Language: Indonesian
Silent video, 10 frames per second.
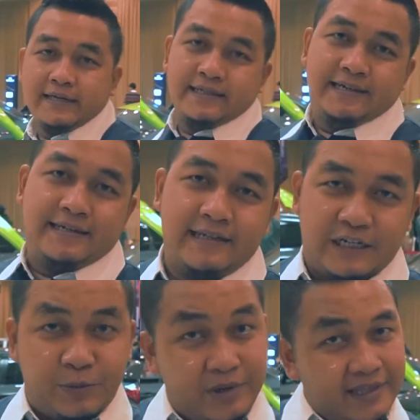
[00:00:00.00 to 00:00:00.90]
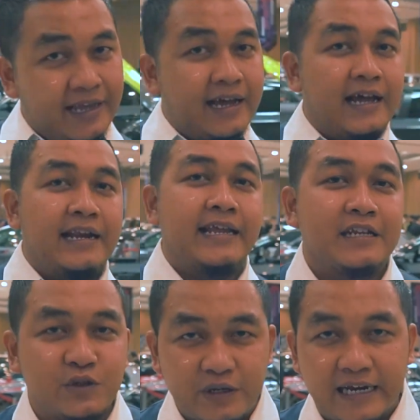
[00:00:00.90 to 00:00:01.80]
Axel Racer, seperti yang
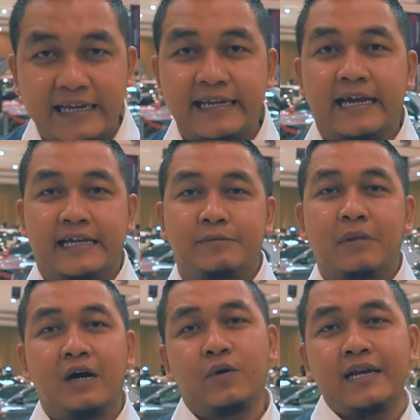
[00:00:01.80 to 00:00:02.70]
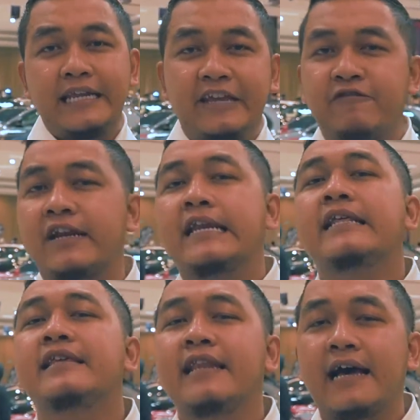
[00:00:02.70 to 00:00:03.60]
kalian sudah lihat bahwa di event
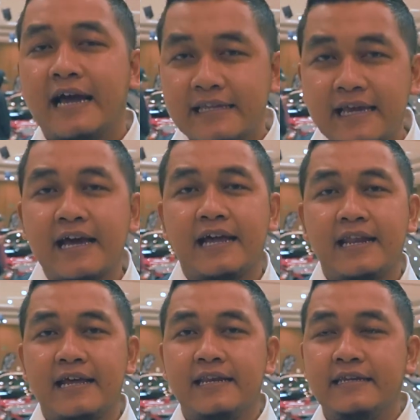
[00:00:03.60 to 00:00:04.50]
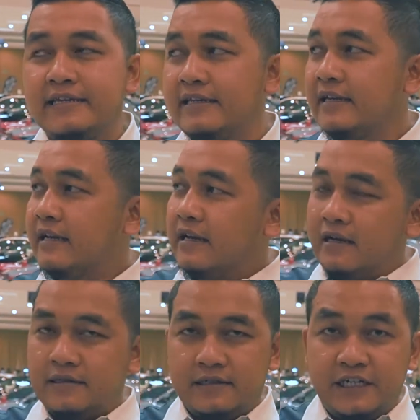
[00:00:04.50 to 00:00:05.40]
ini tidak hanya ada di
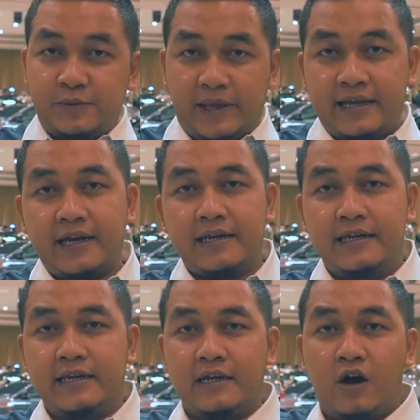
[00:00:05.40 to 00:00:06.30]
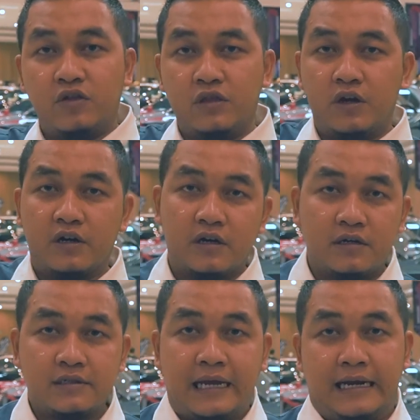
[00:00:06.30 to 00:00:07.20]
uh, display car di
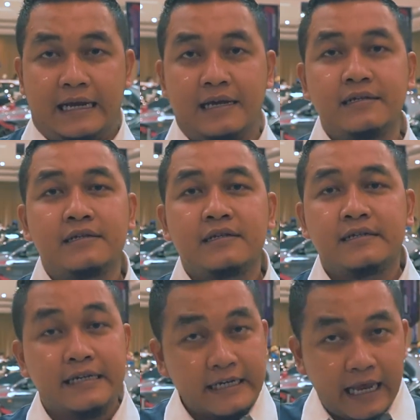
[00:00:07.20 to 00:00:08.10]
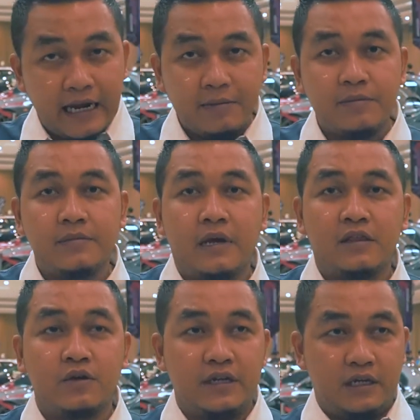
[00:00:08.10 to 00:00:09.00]
outdoor sana, di dalam
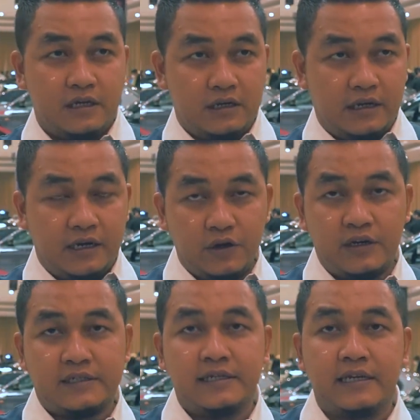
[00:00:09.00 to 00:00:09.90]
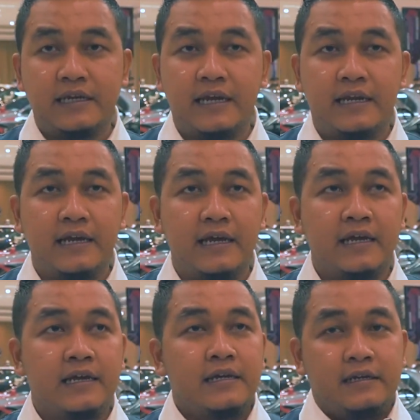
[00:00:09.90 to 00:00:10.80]
atau di indoornya sendiri ada
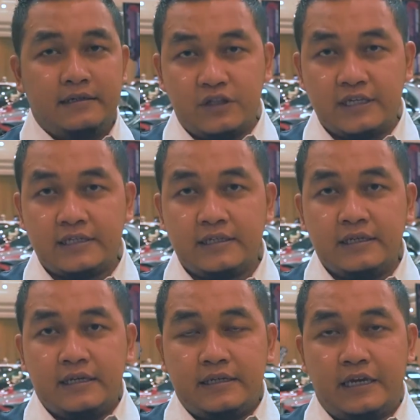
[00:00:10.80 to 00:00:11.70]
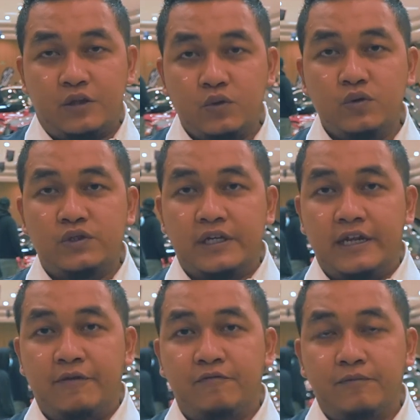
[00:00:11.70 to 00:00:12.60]
kontes yaitu
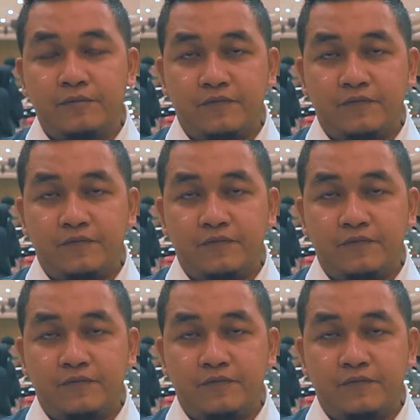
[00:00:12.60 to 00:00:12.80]
JDM